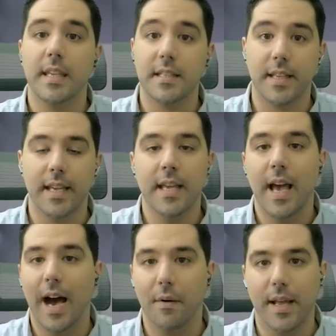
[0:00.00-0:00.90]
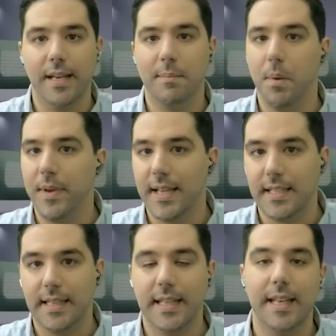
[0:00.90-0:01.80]
Y es que ahora
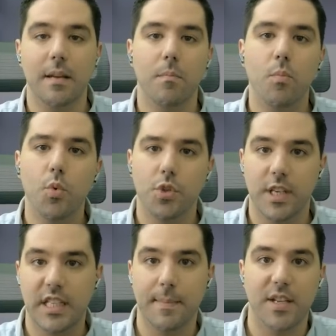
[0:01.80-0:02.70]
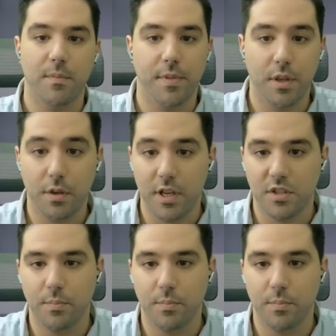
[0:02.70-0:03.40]
Nepomniachi tiene muchísimas opciones.